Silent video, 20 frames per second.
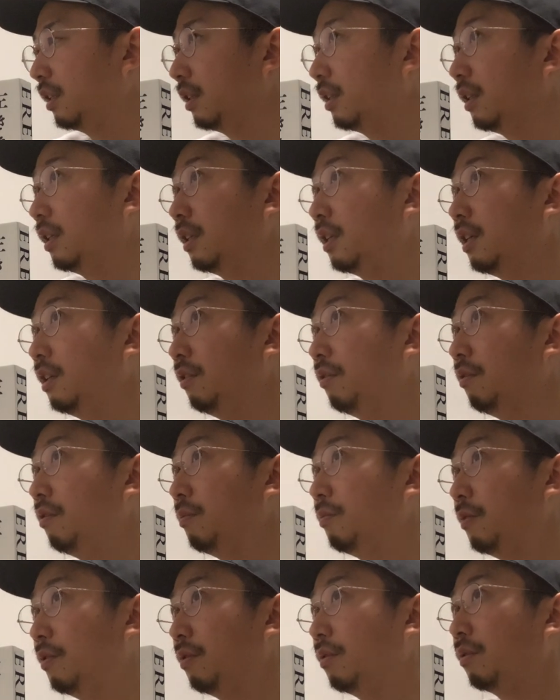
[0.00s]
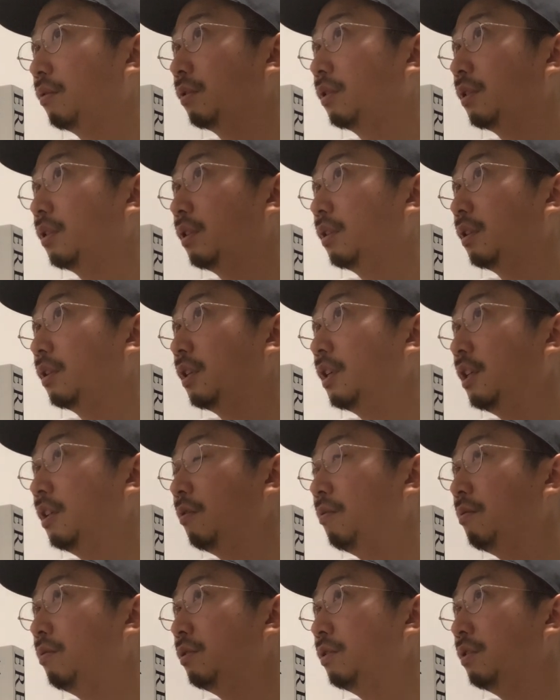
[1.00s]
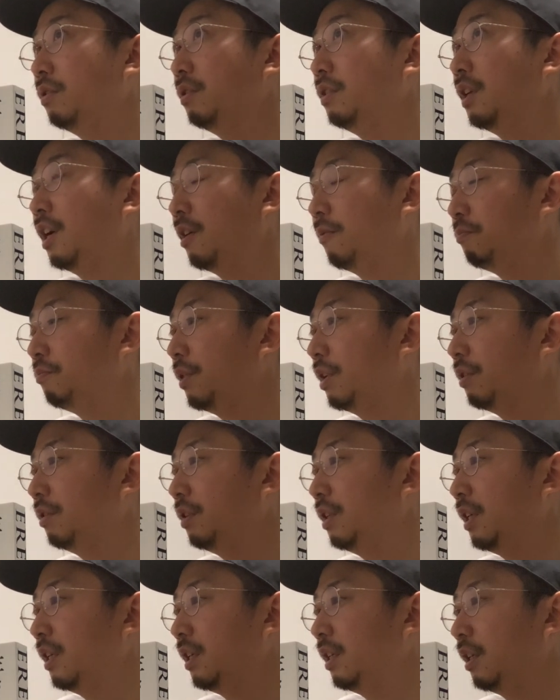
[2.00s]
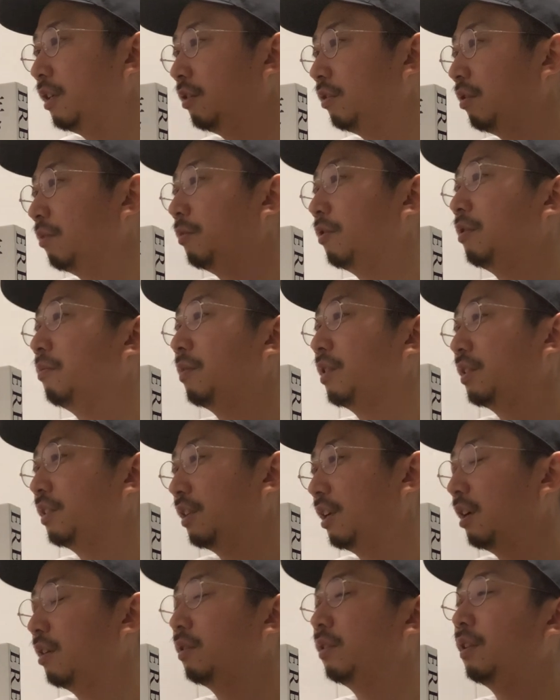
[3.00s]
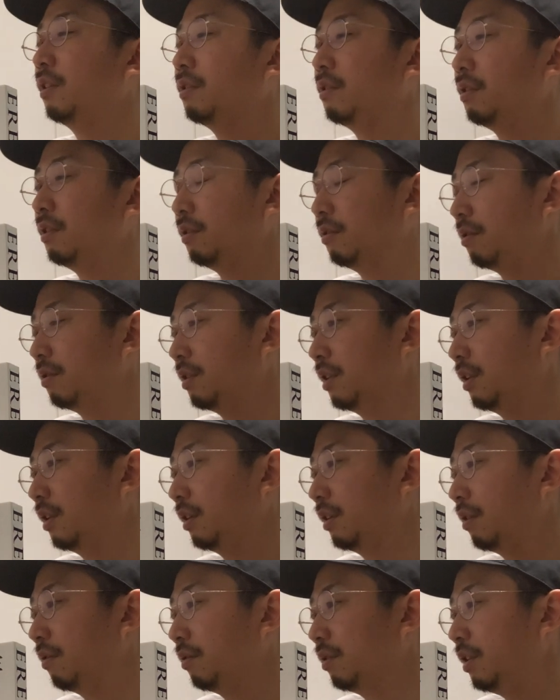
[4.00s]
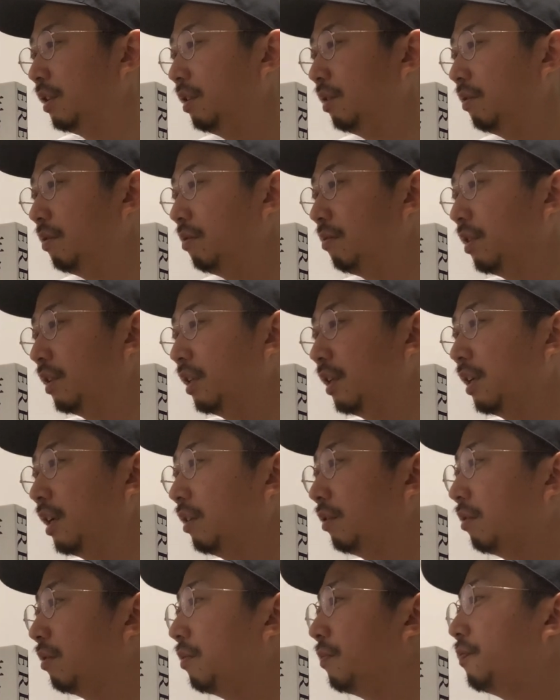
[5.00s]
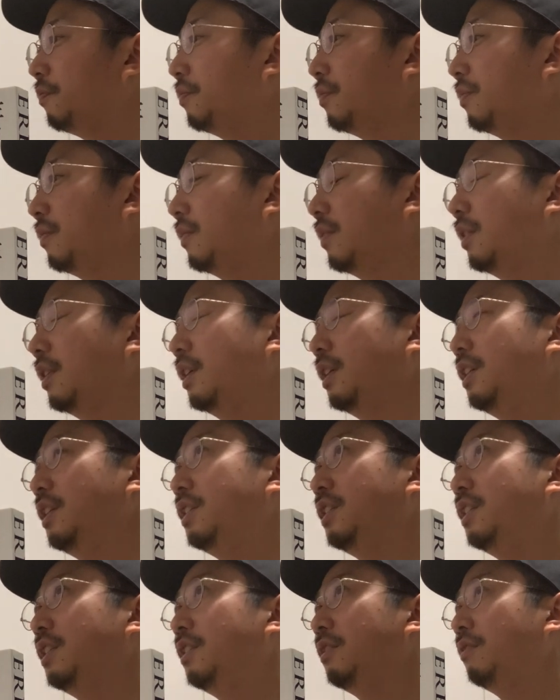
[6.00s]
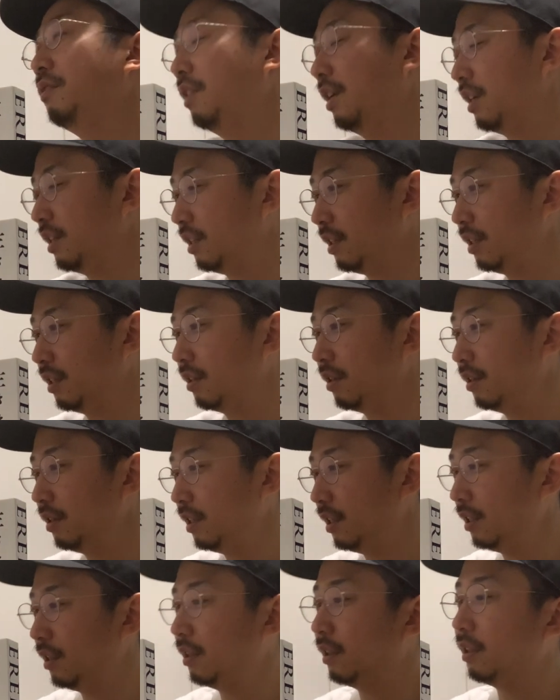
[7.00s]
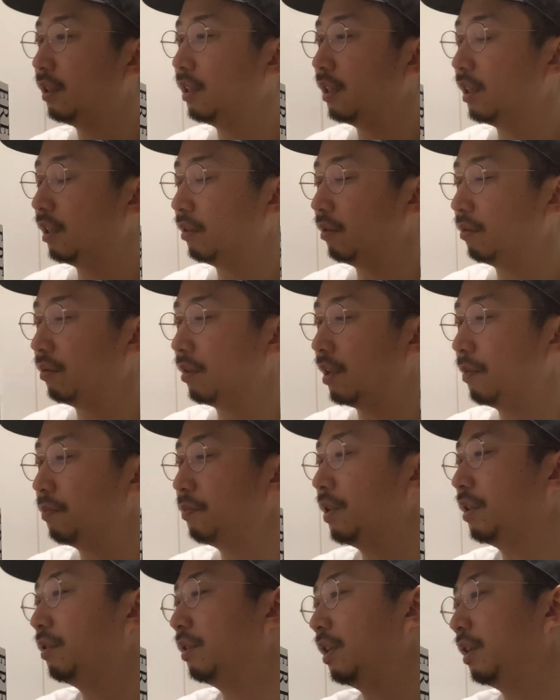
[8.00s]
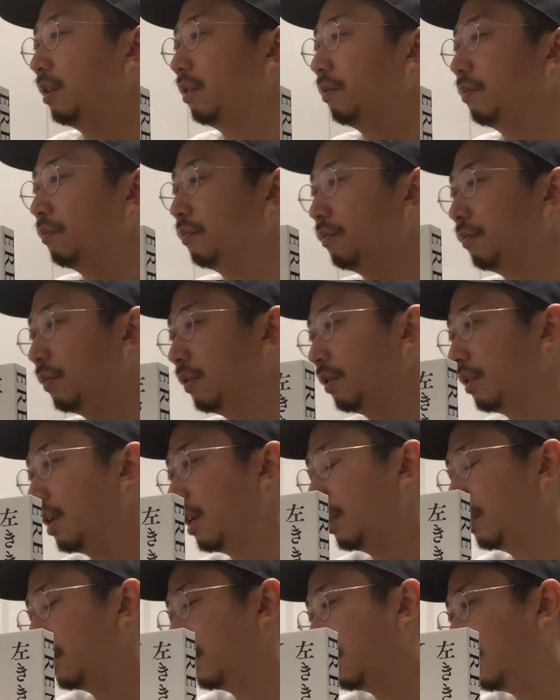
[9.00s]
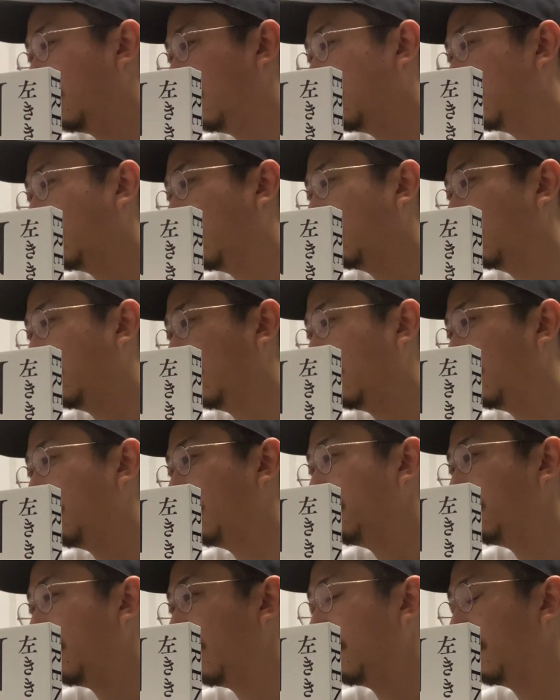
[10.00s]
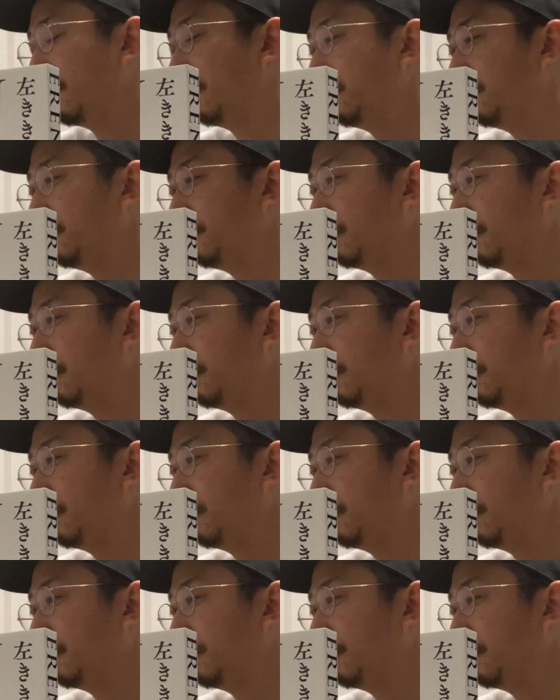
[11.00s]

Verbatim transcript: で昨日も、昨日中に800人行くと思いますかってツイートしたんだけど、昨日はね、あの、1時ぐらいにあの800人達成したんで、まあ、